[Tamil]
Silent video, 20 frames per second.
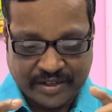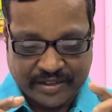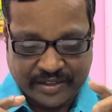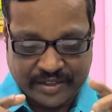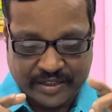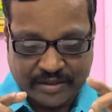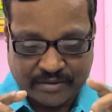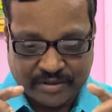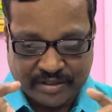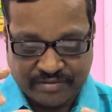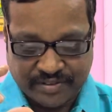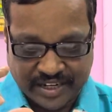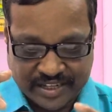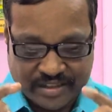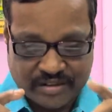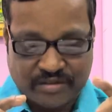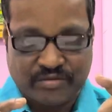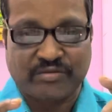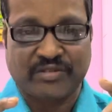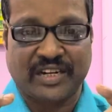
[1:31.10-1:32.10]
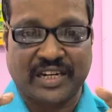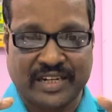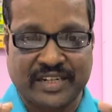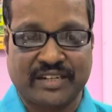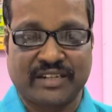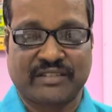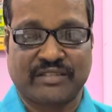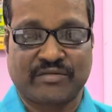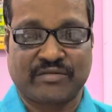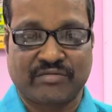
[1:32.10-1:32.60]
இருபது வயதிற்குள்ளாக
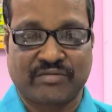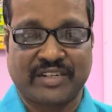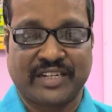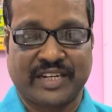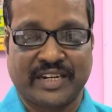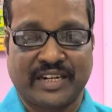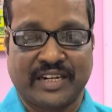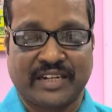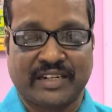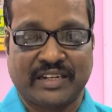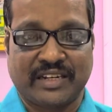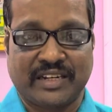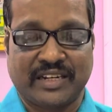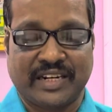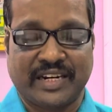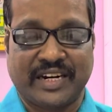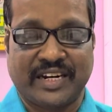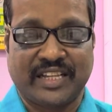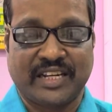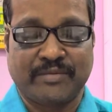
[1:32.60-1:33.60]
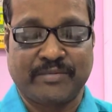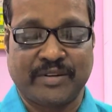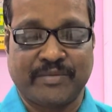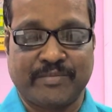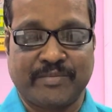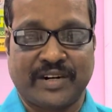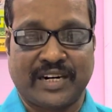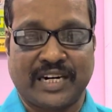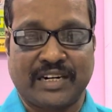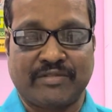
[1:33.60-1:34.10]
இருக்கக்கூடிய எனதருமை
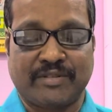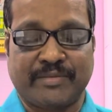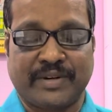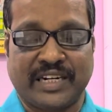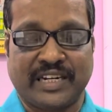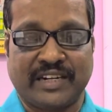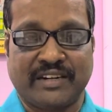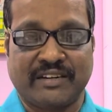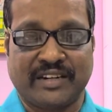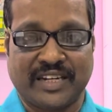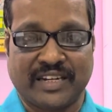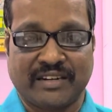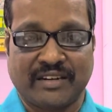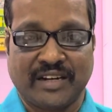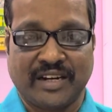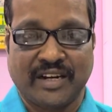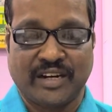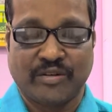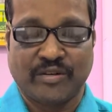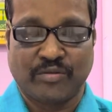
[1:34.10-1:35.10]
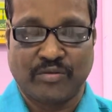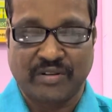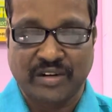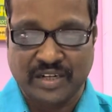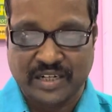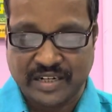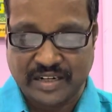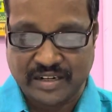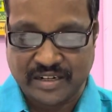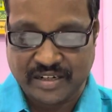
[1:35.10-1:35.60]
மாணவ மணிகளே
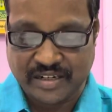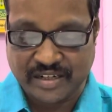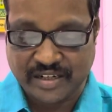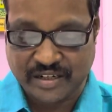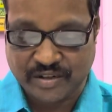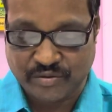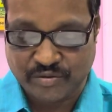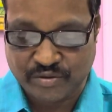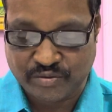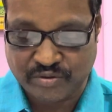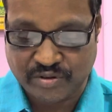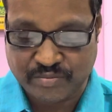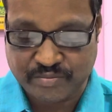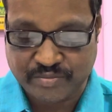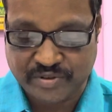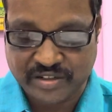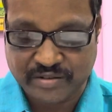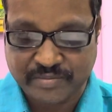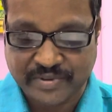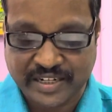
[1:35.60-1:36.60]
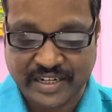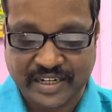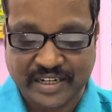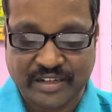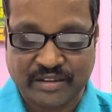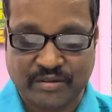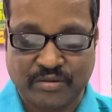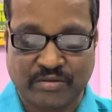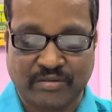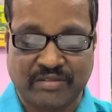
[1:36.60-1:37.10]
உங்களுக்கென்று ஒரு ஒன்பது மணிகளை
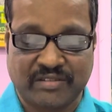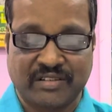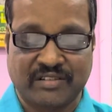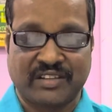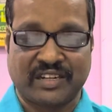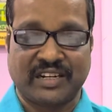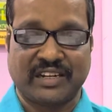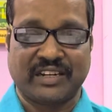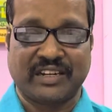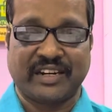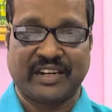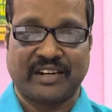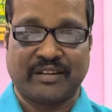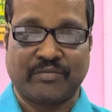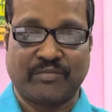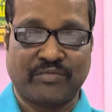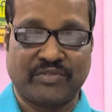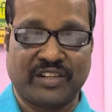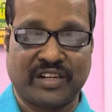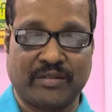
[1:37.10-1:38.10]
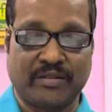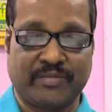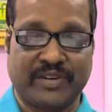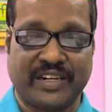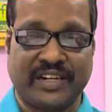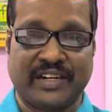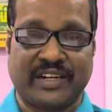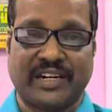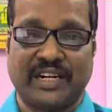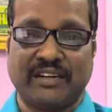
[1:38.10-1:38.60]
தொகுத்து தருகிறேன் முதல்
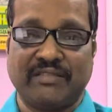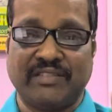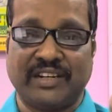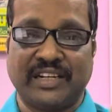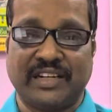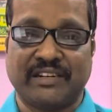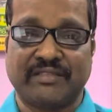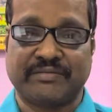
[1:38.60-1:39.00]
மணி கல்வி